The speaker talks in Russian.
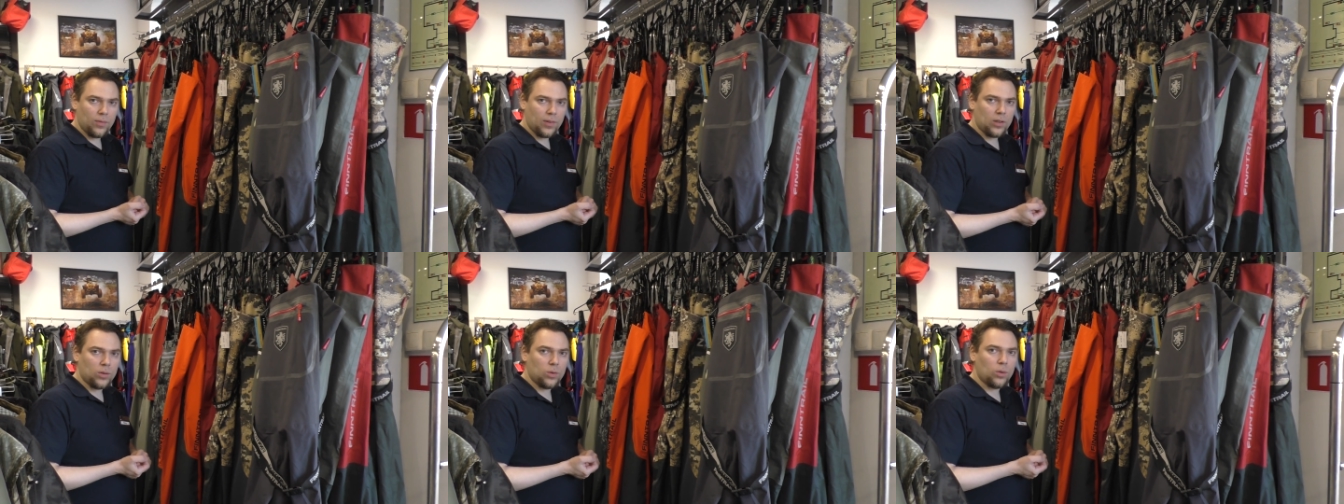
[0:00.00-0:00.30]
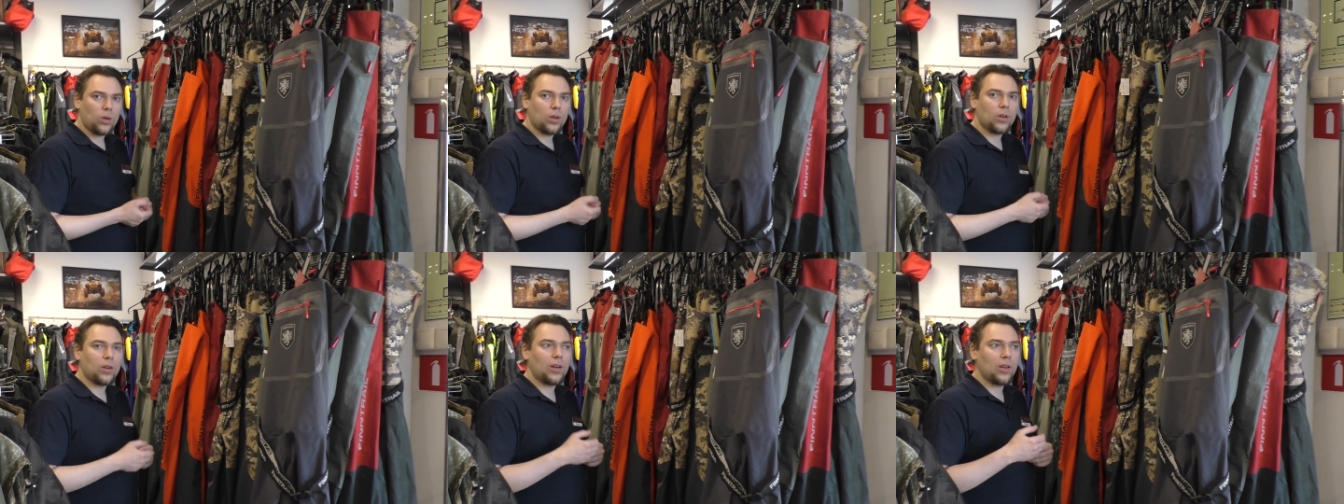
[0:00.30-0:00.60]
в
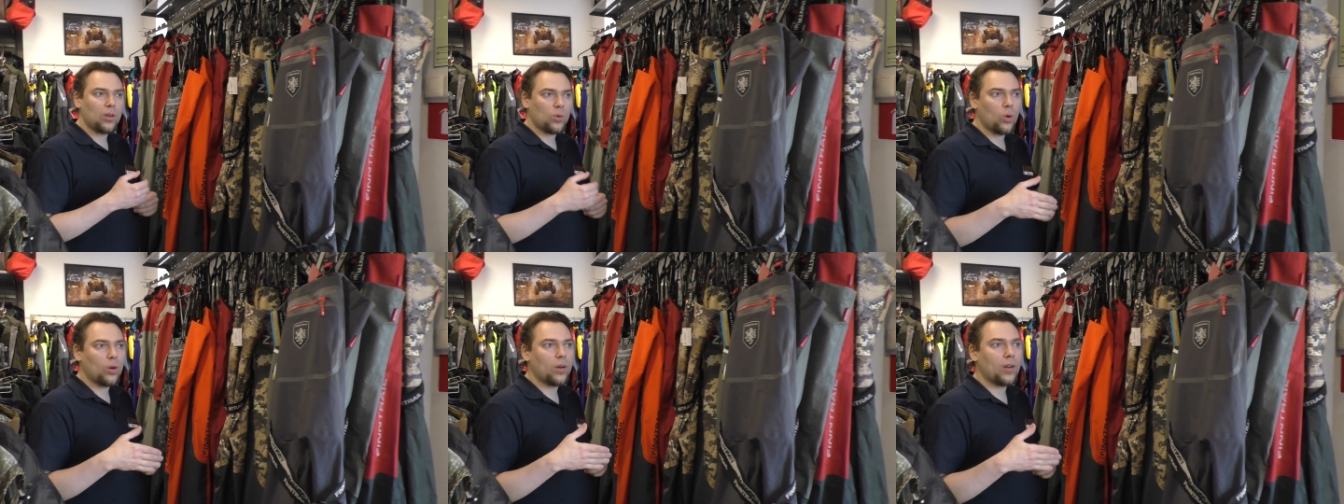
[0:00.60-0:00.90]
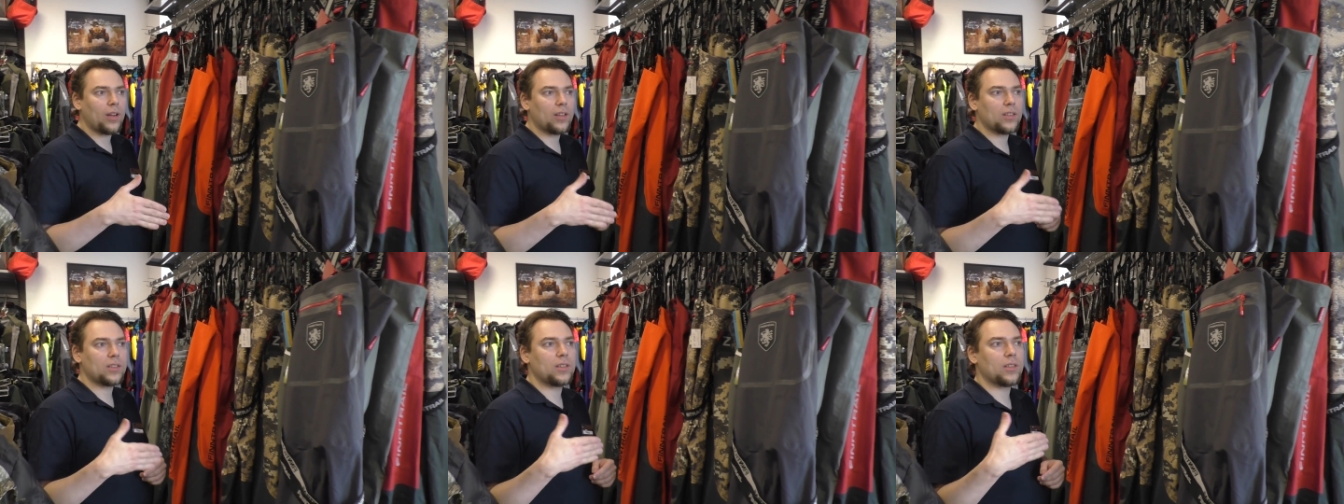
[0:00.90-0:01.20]
которых легко как
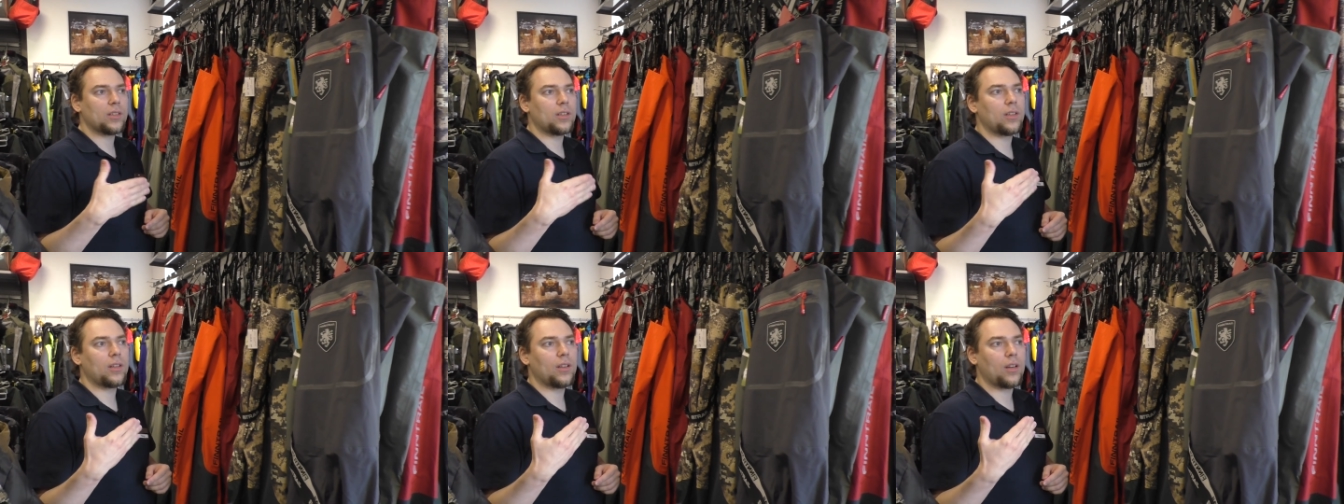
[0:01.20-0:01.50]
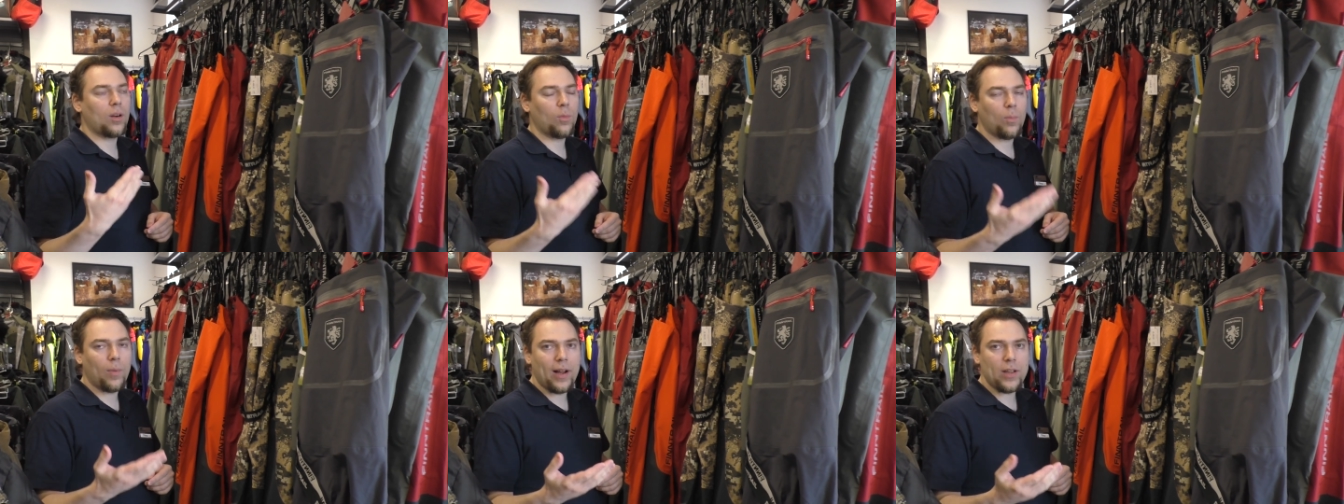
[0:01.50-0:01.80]
раз
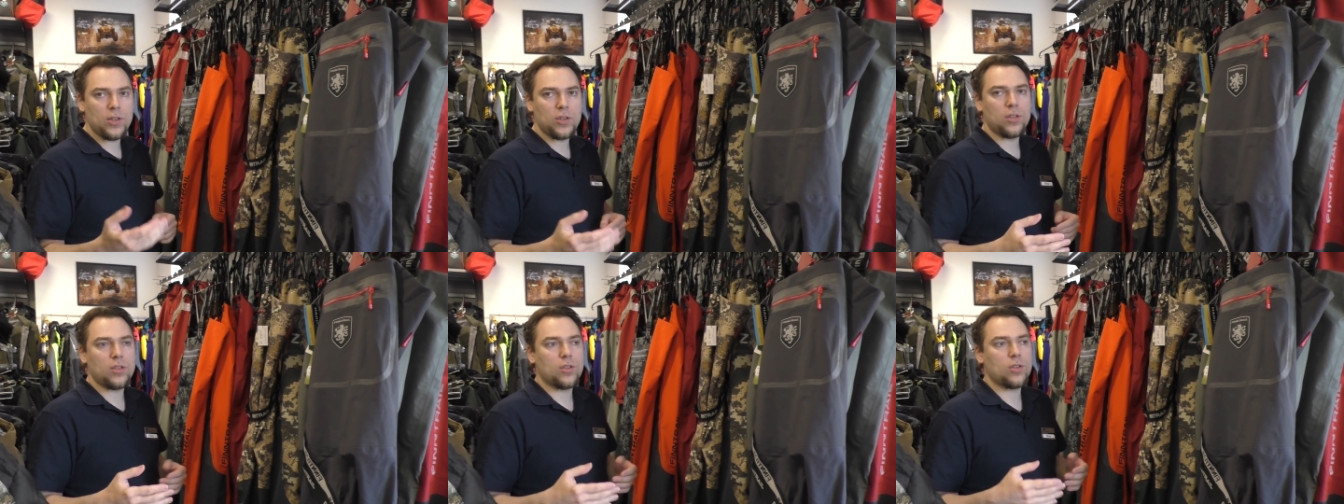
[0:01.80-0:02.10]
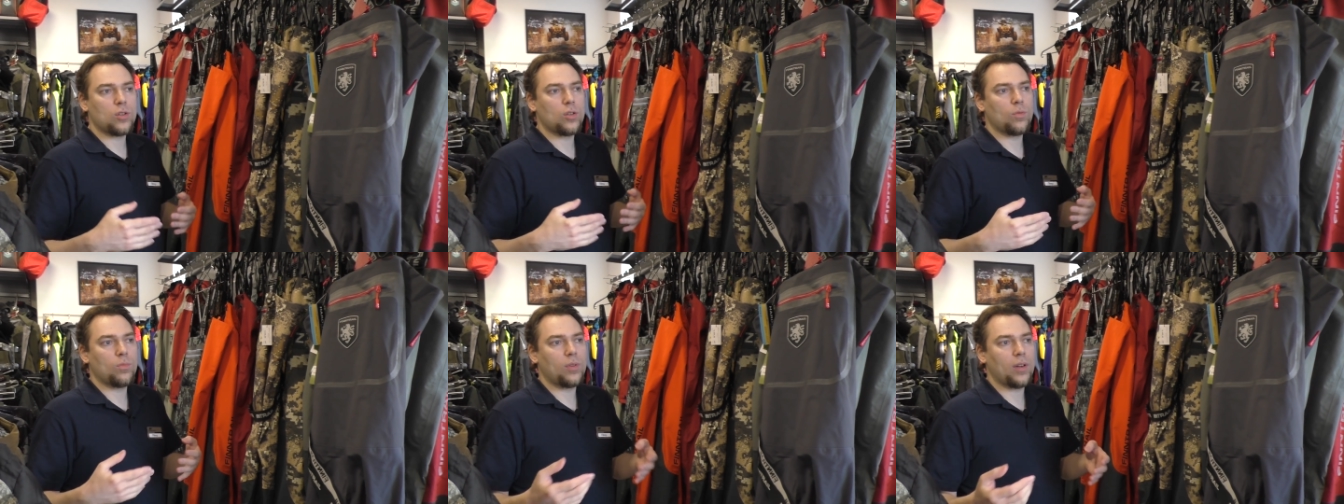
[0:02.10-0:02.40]
э, рыбачить,
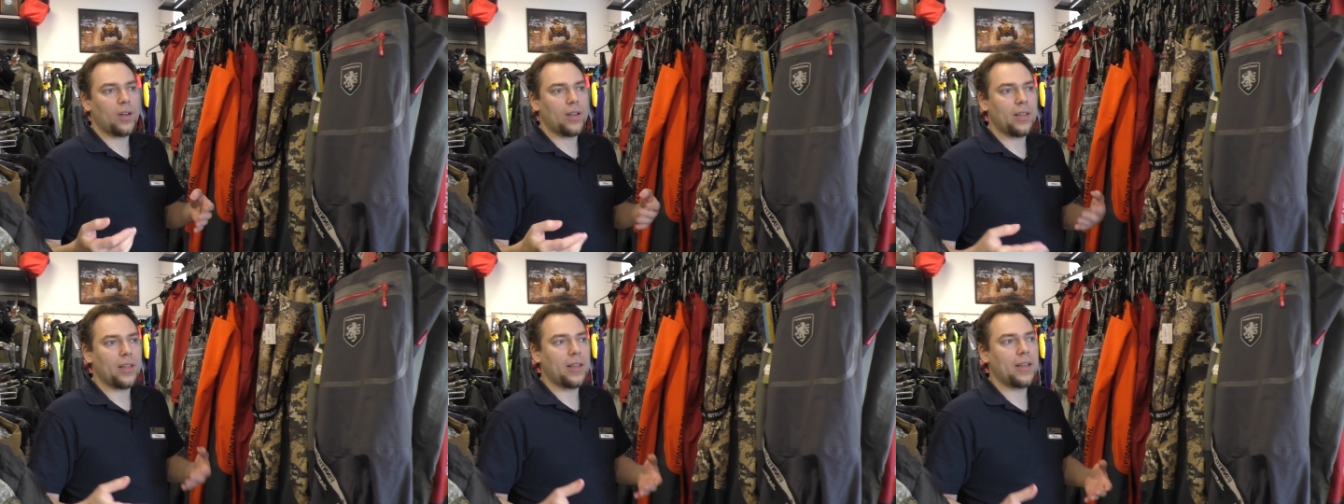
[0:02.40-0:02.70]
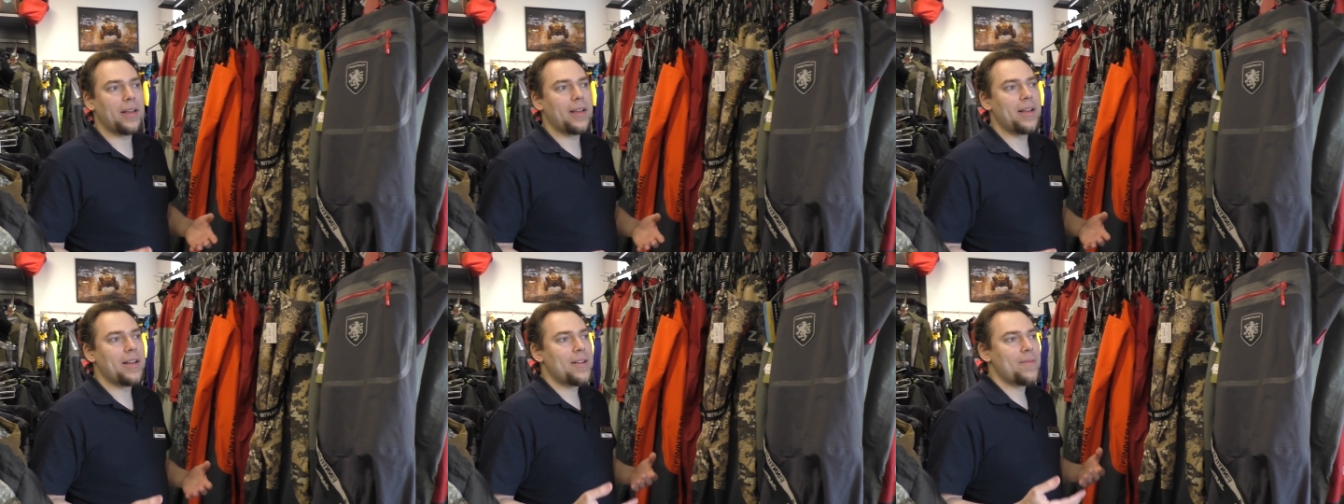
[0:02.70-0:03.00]
чтобы
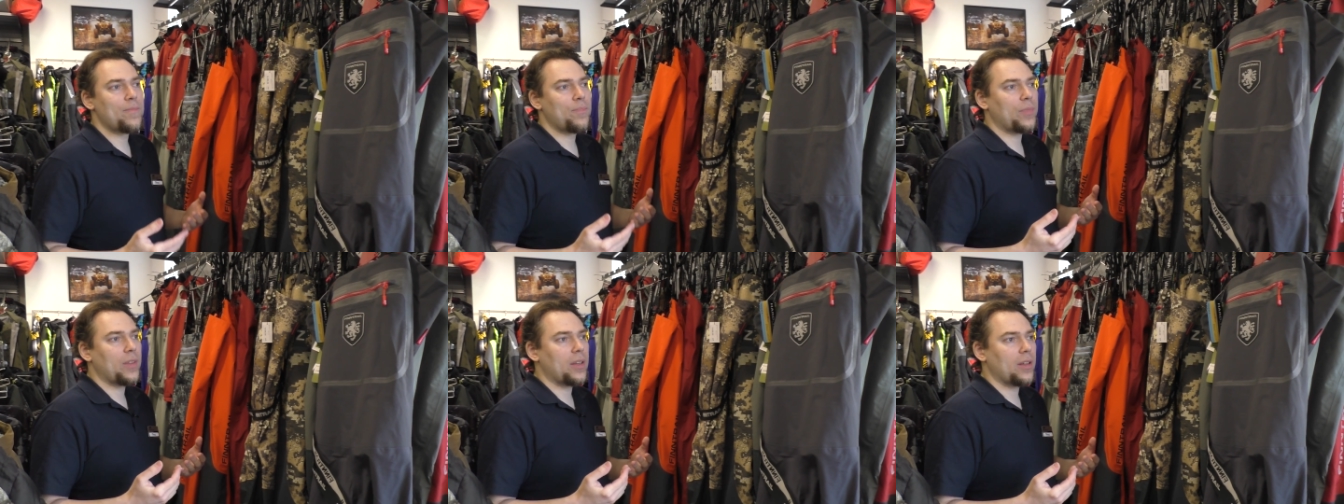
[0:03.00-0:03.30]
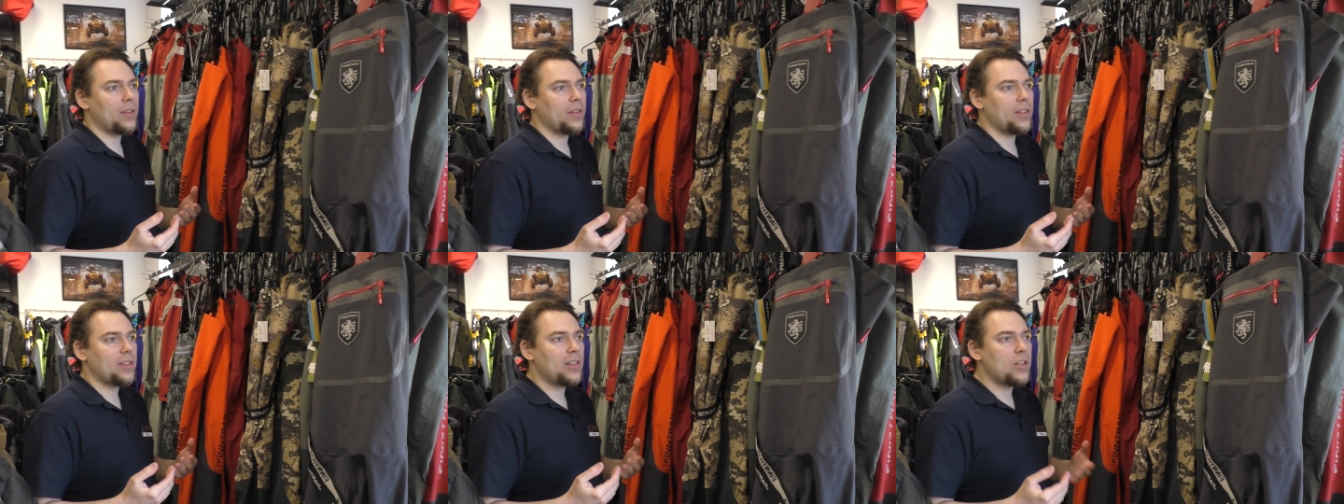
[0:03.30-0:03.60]
они
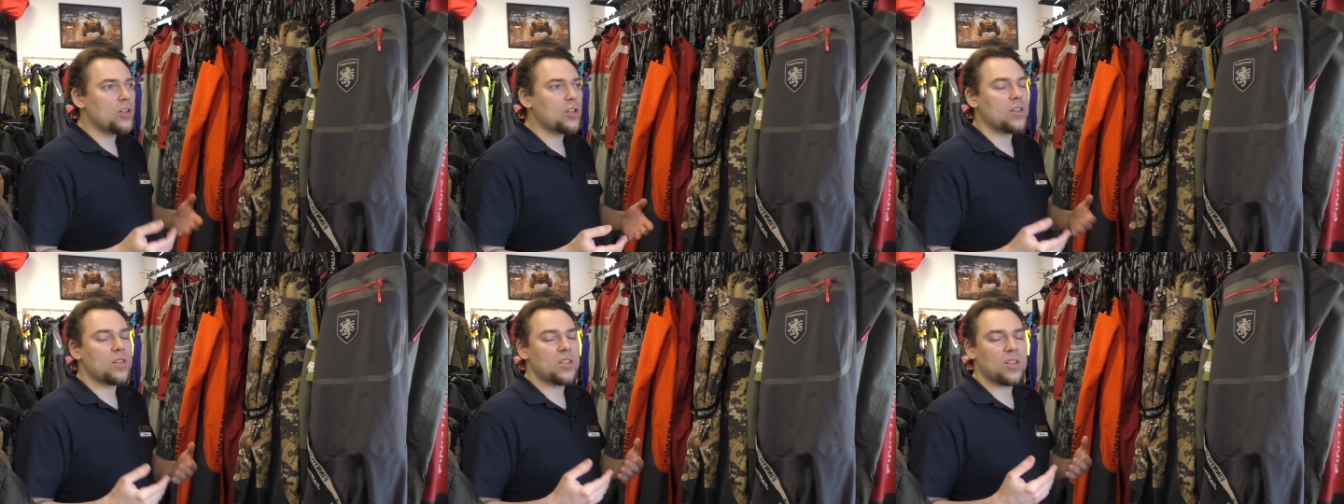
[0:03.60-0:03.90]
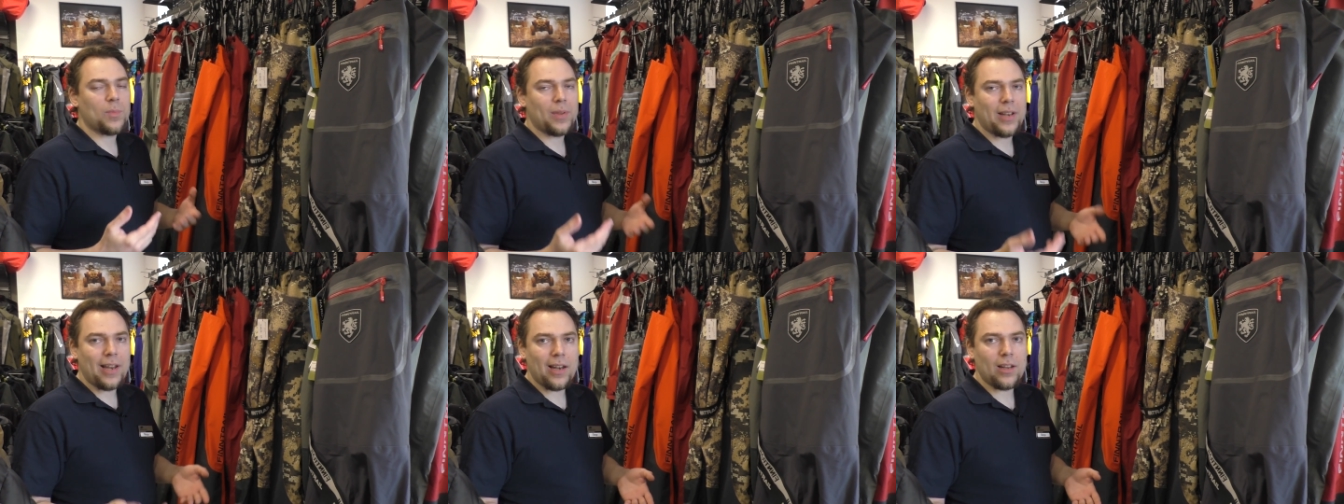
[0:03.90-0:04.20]
не слишком
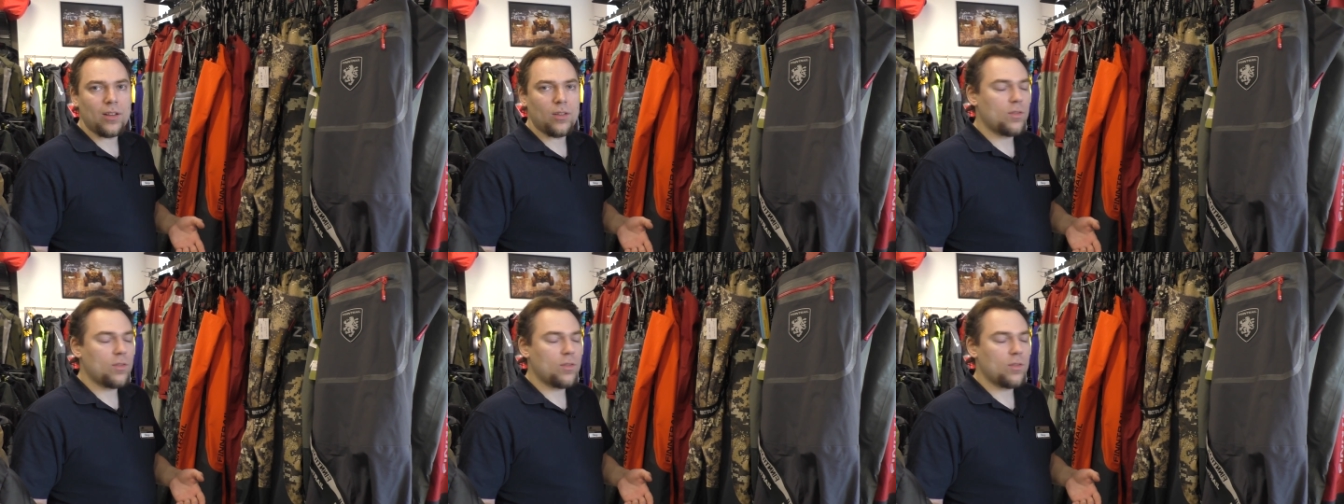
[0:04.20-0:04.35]
замедляли